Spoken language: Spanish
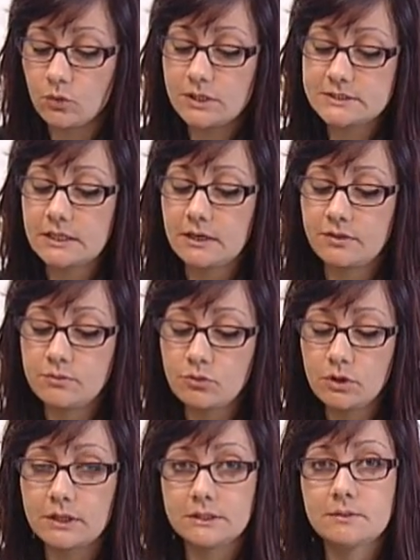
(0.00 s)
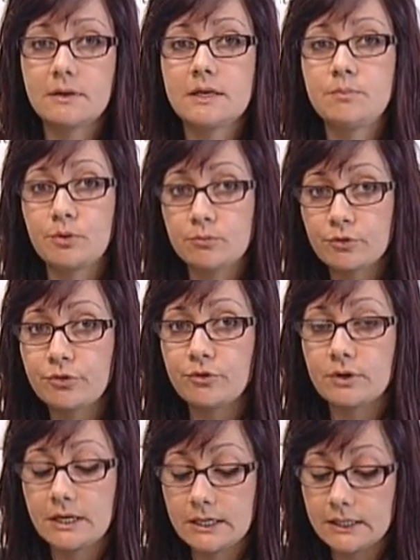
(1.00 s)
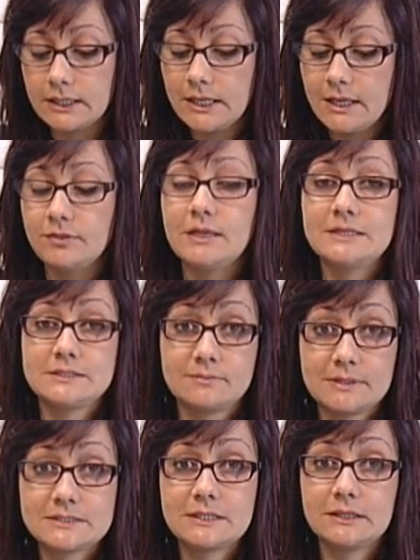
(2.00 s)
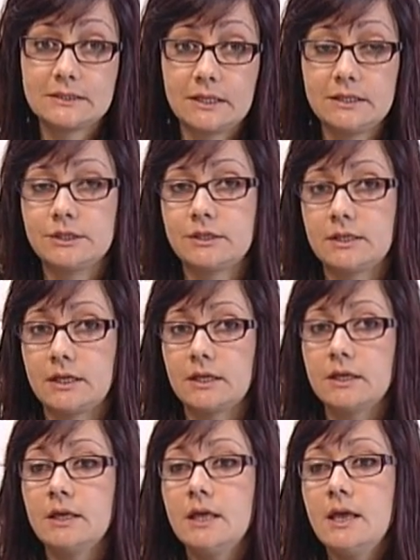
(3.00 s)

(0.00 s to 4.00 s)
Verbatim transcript: unas charlas divulgativas y promocionales de la Semana Santa jerezana.